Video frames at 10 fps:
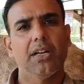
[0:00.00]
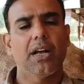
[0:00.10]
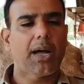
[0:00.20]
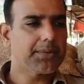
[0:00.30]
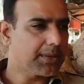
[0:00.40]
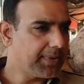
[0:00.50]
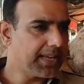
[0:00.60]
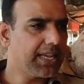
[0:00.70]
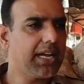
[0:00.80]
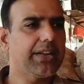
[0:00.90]
अच्छा अब
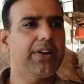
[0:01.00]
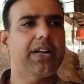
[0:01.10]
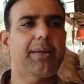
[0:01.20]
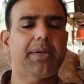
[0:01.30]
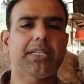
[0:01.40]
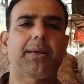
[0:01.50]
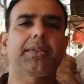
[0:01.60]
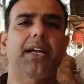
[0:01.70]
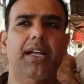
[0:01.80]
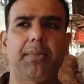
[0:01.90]
समय के आने वाले टाइम के हिसाब
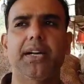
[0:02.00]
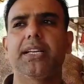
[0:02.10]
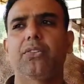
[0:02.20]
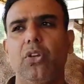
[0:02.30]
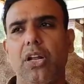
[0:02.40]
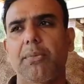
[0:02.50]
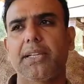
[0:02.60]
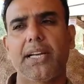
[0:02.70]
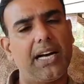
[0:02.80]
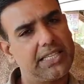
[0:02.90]
से आगे बढ़ जाए तो अलग
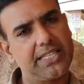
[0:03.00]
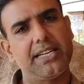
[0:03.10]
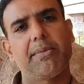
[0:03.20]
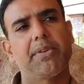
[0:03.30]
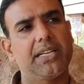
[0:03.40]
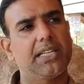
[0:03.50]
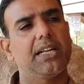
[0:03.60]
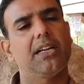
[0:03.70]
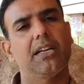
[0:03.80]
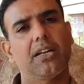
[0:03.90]
बात है आज की डेट में ज्यादा